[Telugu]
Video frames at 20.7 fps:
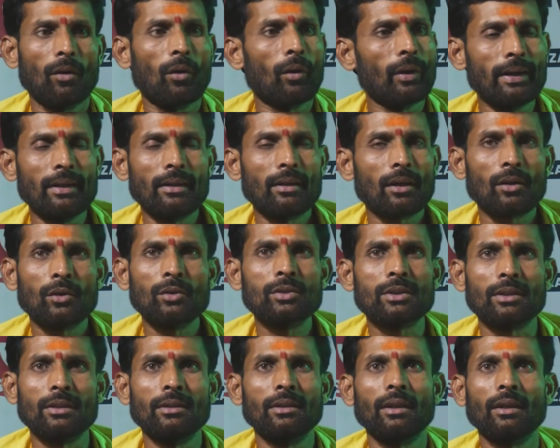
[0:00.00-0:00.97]
ఓ ఇంటర్
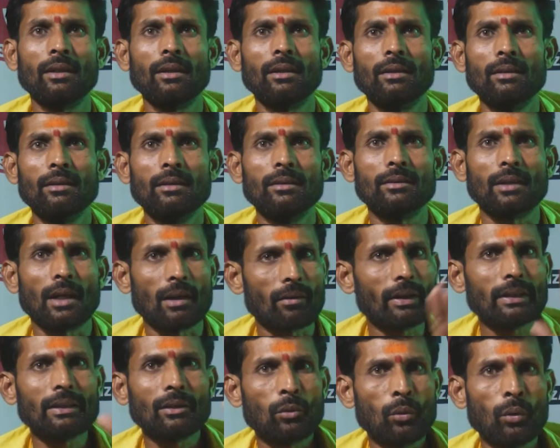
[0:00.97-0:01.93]
వచ్చింది
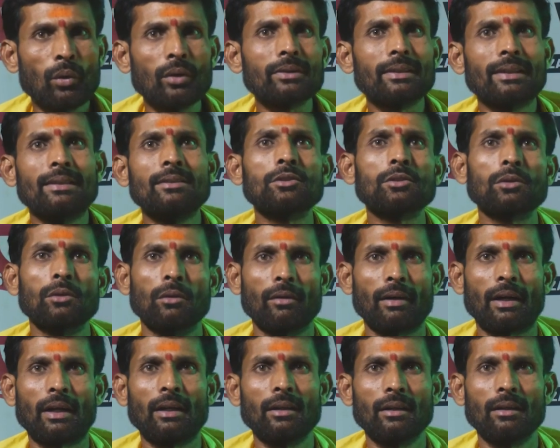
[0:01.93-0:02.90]
తర్వాత కోర్స్
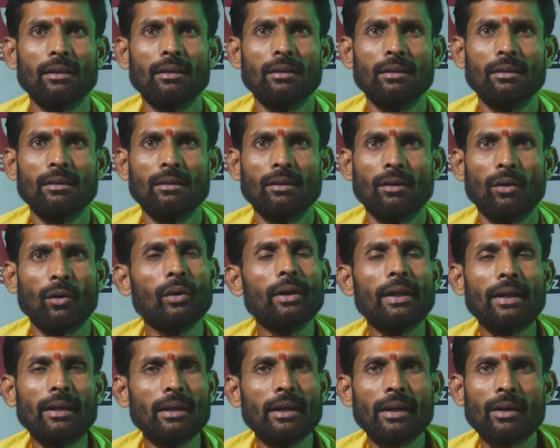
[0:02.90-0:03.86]
ఎంచుకోవాలి ఓ
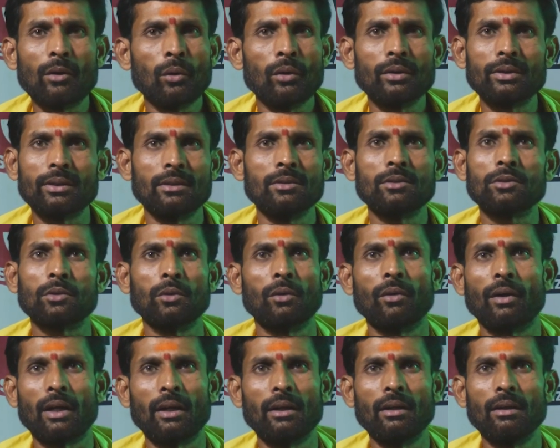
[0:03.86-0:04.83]
డిగ్రీ కోర్స్
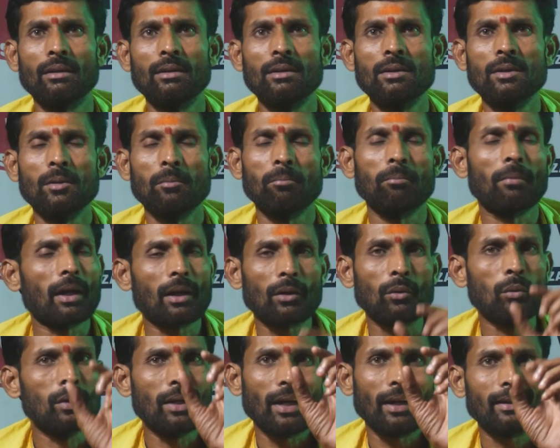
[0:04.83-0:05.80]
ఎంచుకోవాలి
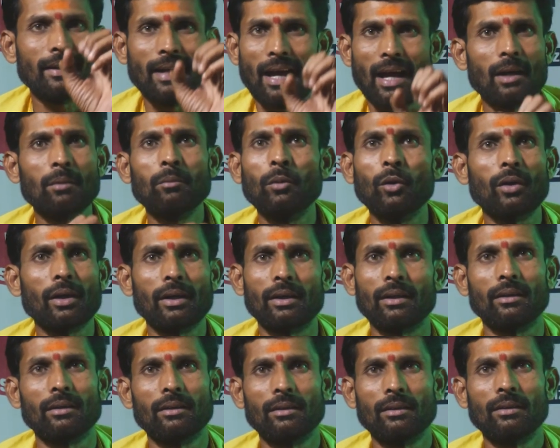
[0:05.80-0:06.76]
మనకున్న జ్ఞానం
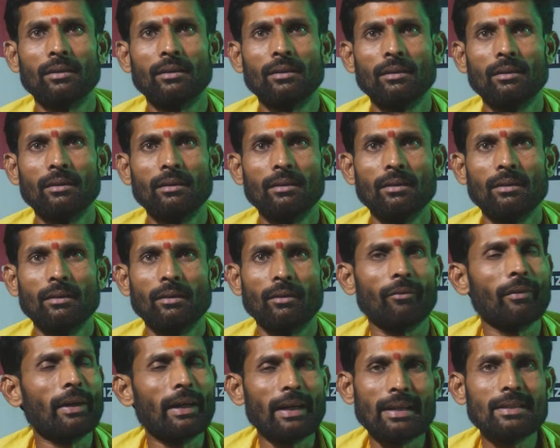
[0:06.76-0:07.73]
ఒకటి
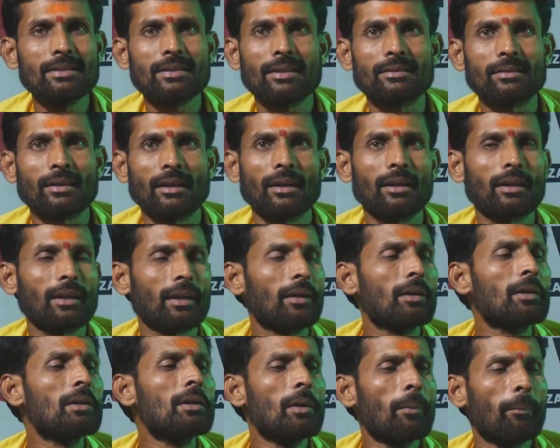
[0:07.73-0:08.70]
వీడేం చేస్తాడంటే
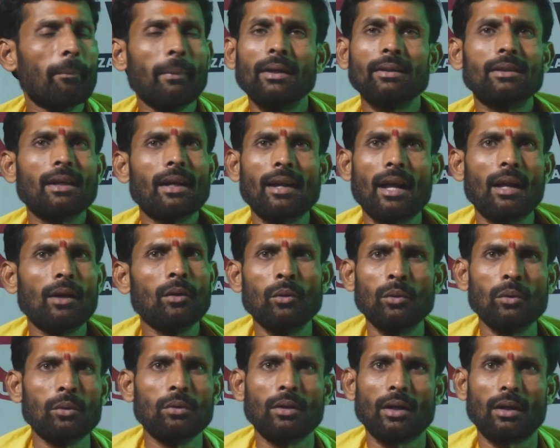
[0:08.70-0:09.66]
మిగతా
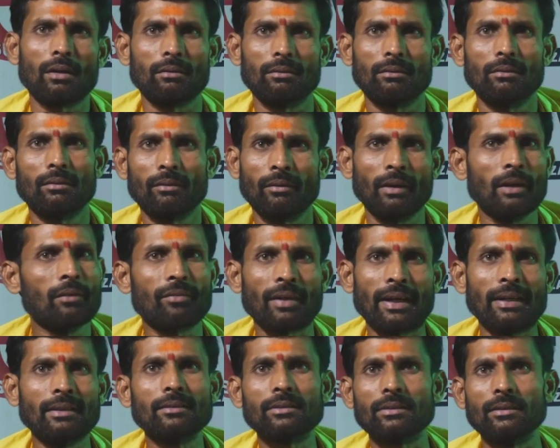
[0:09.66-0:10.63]
నలుగురు ఉన్నారు విన్
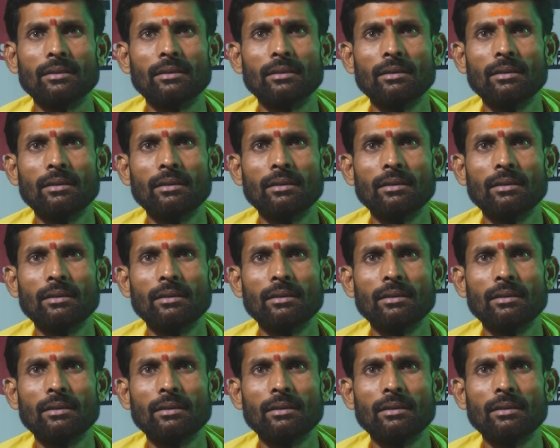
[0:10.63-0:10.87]
ఫ్రెండ్స్